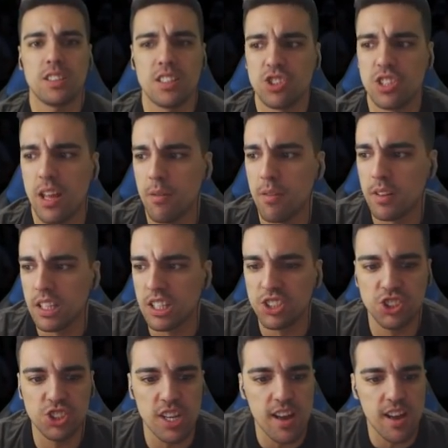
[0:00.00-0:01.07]
É- isto deve
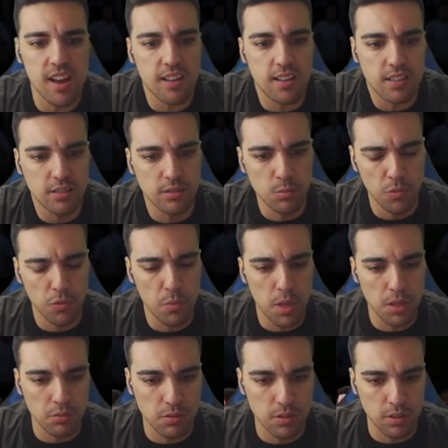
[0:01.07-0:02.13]
aleijar. Um
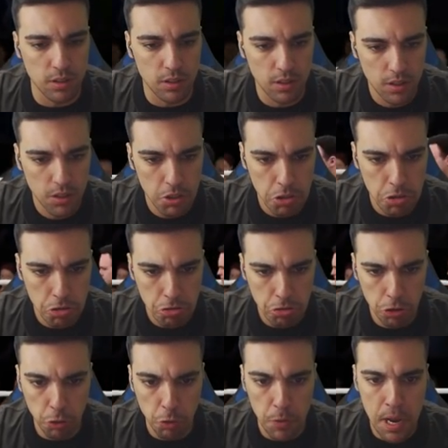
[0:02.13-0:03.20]
movimento que
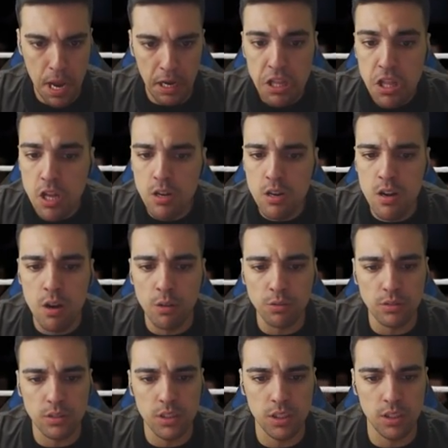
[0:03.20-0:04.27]
o erro ainda não
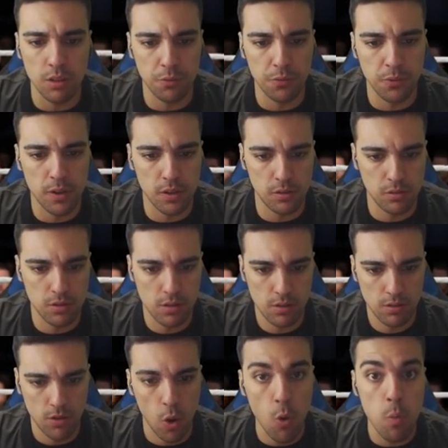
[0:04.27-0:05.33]
tinha feito
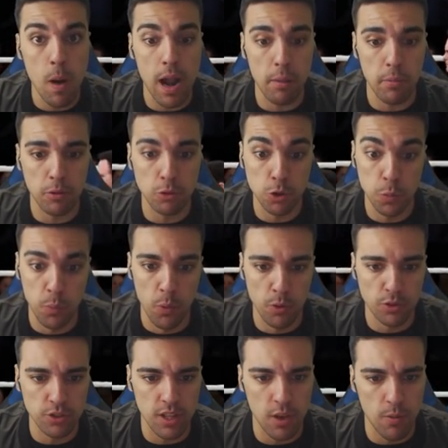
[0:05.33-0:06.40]
com o Barba dos poucos,
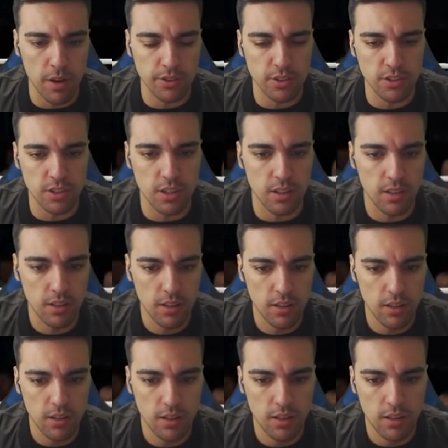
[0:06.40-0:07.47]
né? Eu acho que já
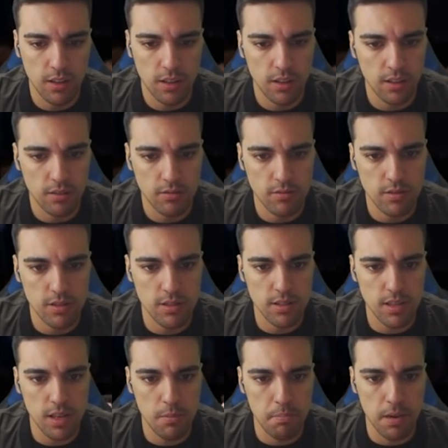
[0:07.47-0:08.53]

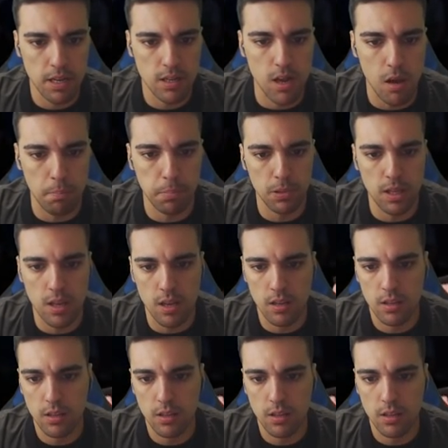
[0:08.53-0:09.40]
usei a panóplia.